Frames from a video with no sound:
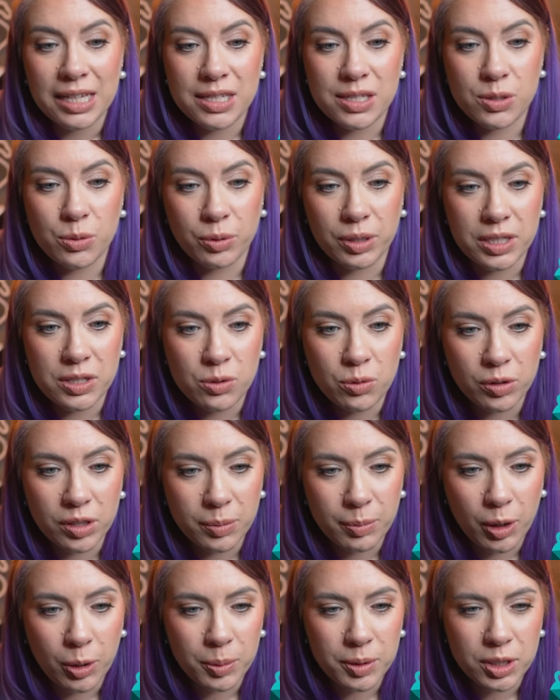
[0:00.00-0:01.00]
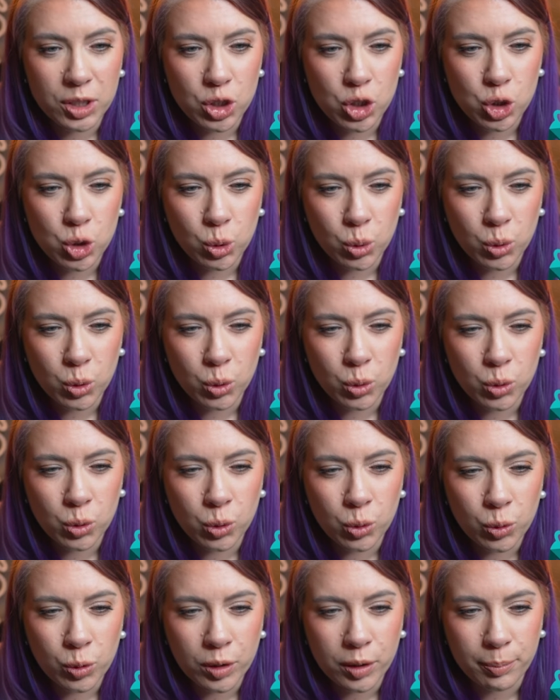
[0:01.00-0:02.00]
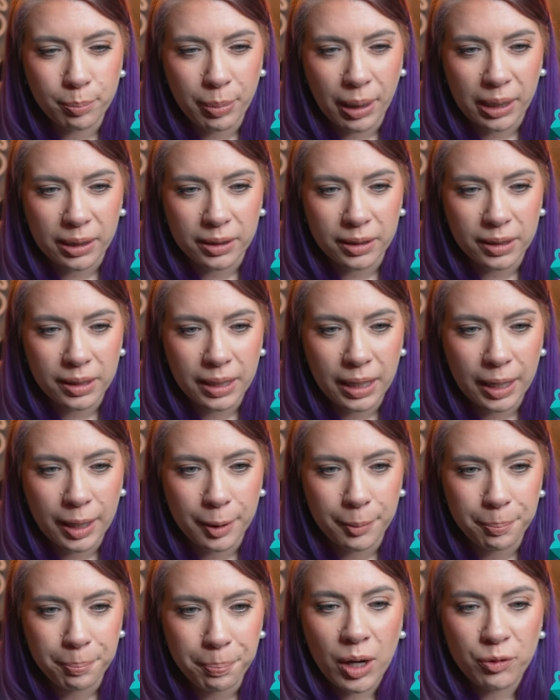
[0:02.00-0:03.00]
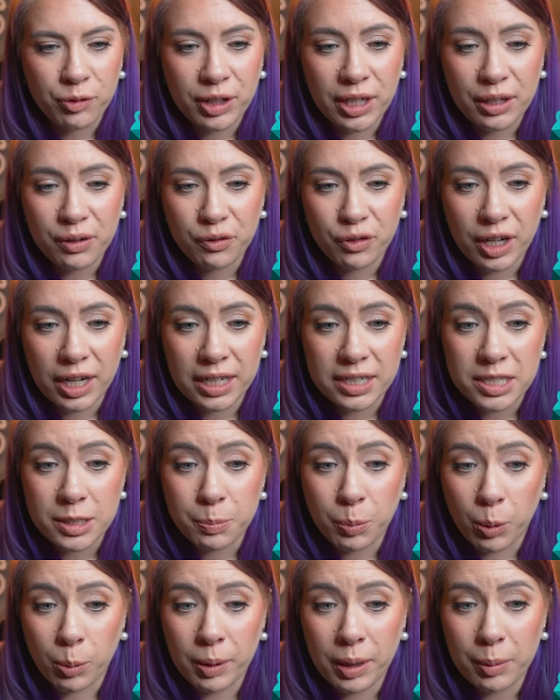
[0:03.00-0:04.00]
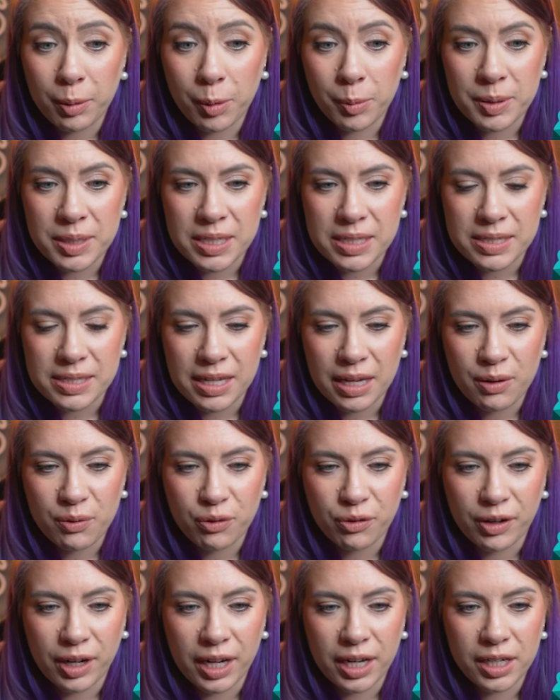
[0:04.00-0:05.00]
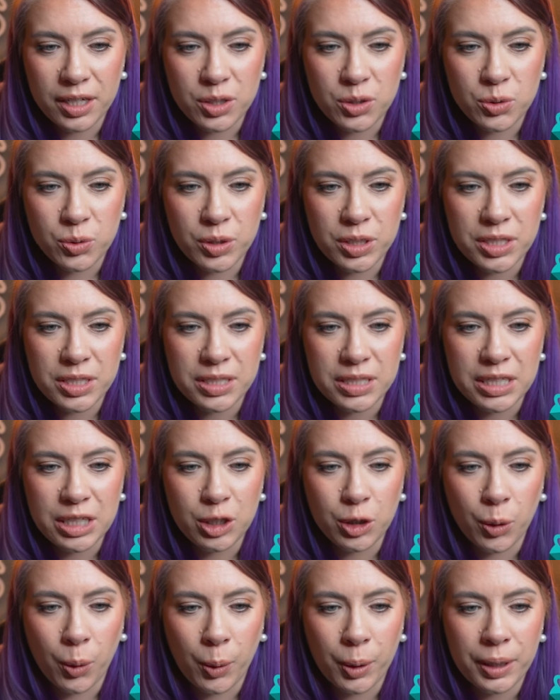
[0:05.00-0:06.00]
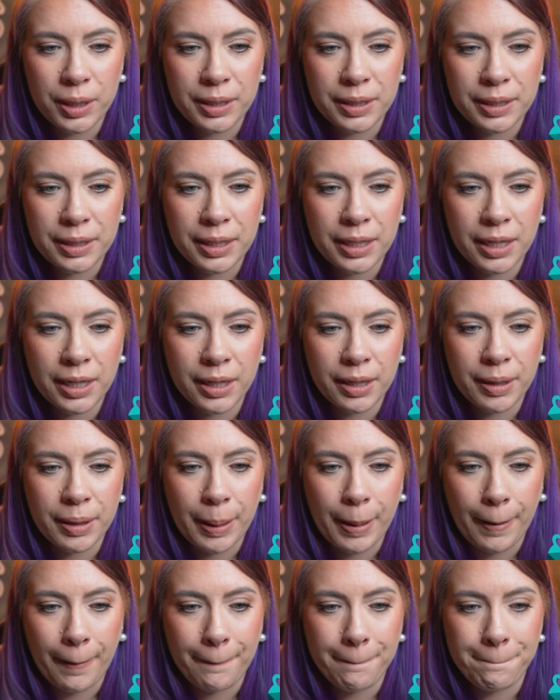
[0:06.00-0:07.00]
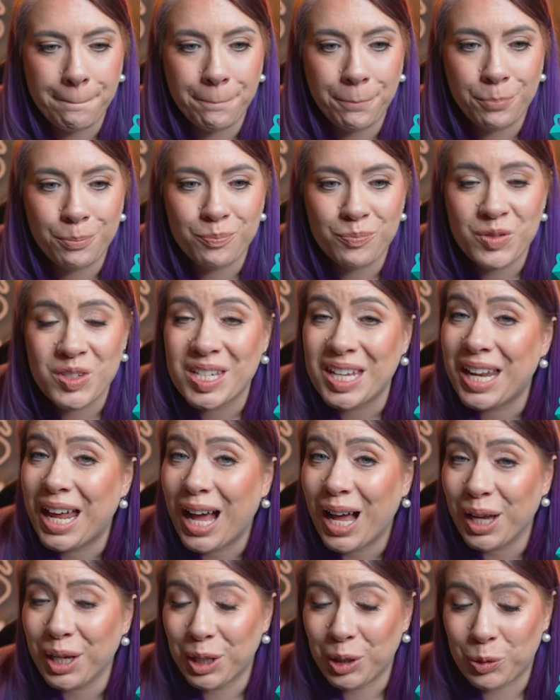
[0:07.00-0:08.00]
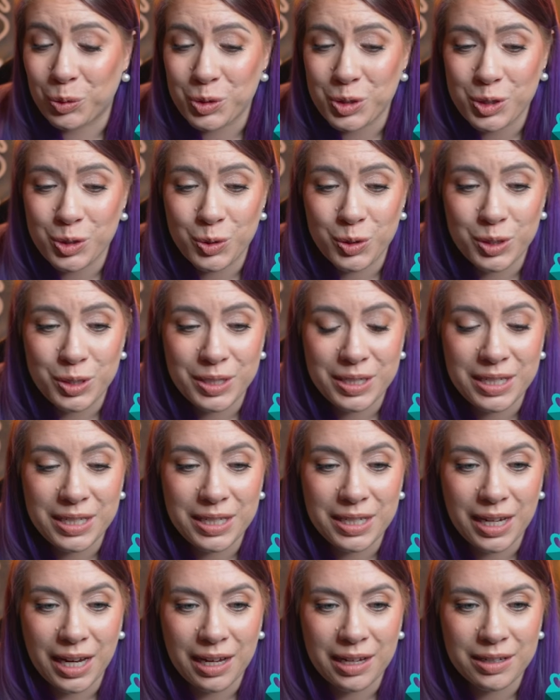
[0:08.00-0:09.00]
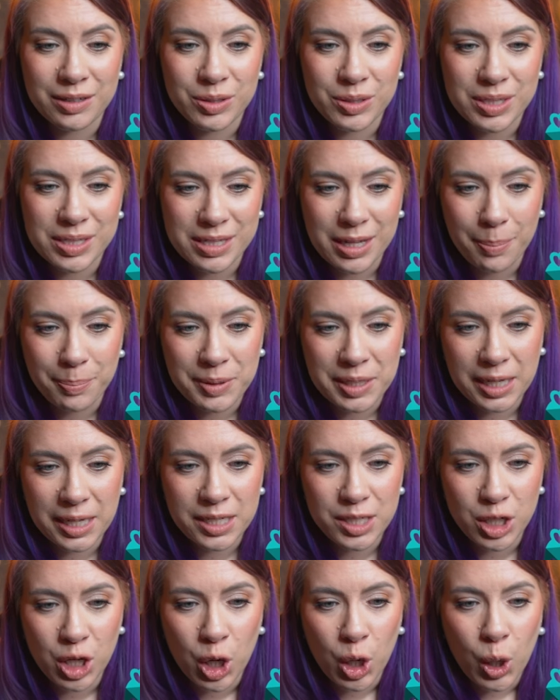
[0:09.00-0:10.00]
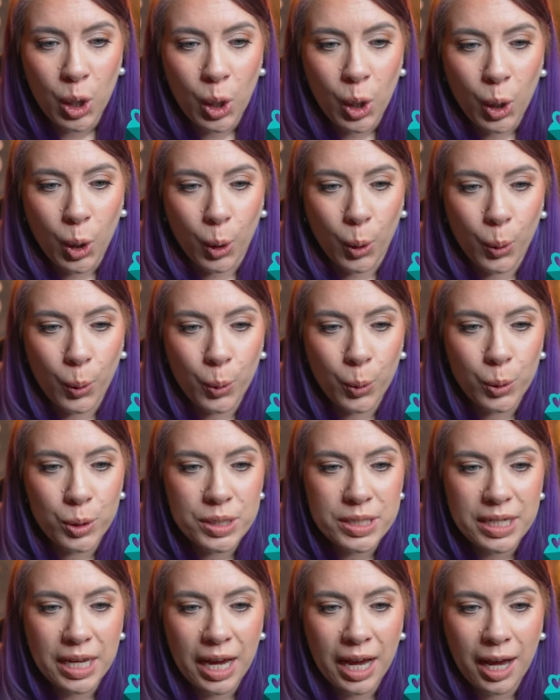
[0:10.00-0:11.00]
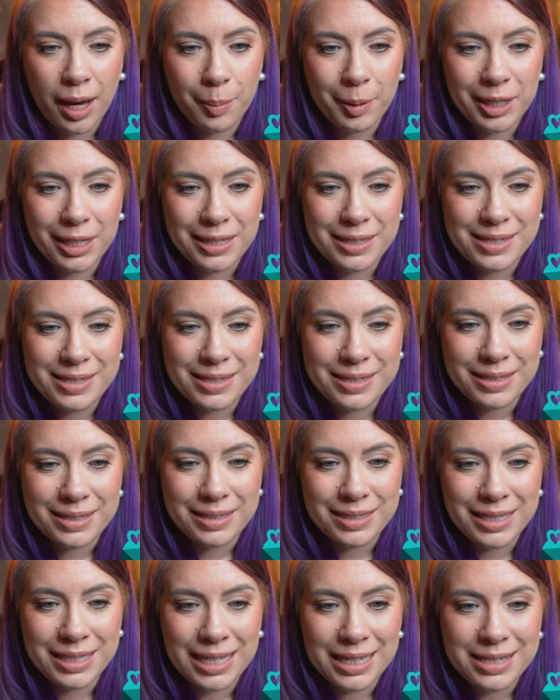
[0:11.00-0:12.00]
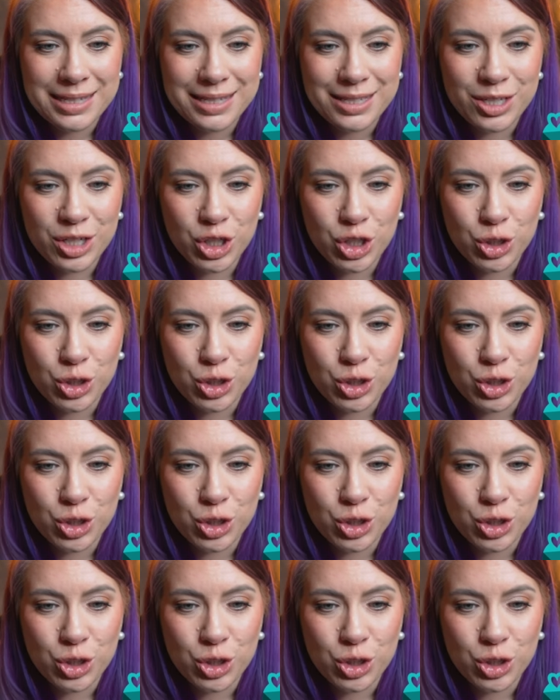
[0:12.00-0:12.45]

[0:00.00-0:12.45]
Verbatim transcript: So, jetzt gucke ich mal, ob ich den Schokokuchen backen kann. Auf jeden Fall hatte ich Probleme mit der Save-File durch die neuen ähm, Szenarios, durch, die, äh, durch das Update und habe jetzt die letzten